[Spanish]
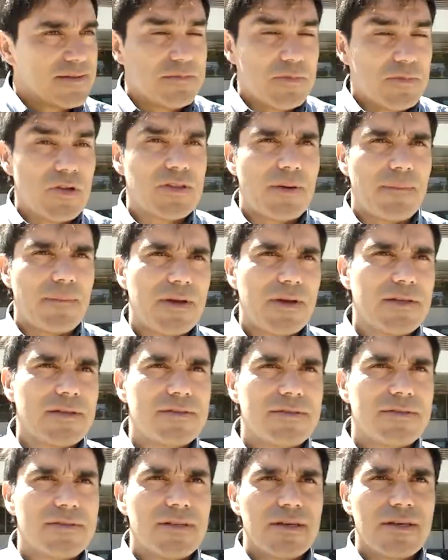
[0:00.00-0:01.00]
Bueno,
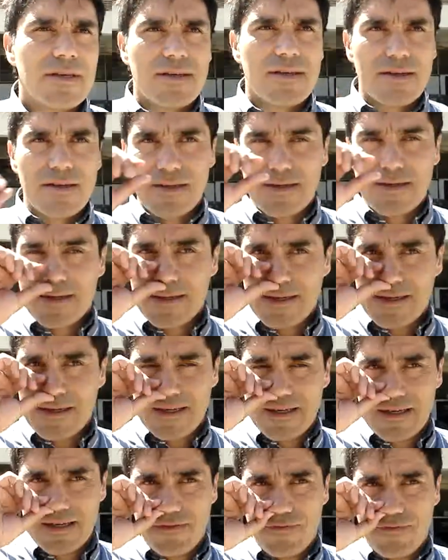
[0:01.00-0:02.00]
también
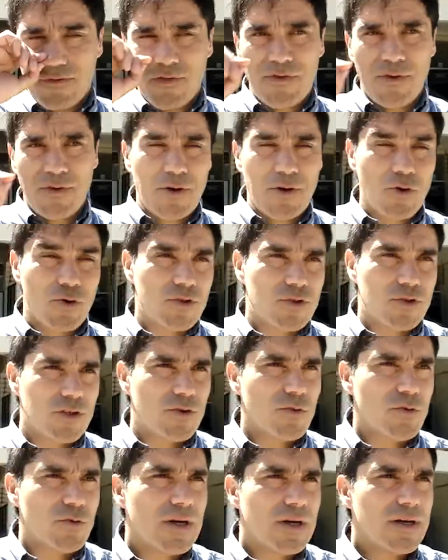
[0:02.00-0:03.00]
eh, el fútbol femenino
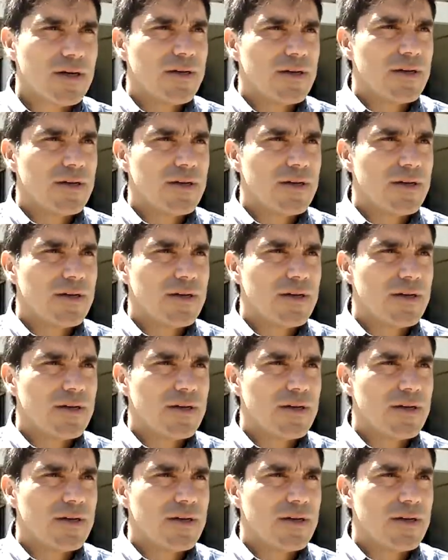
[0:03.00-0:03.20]
continúa,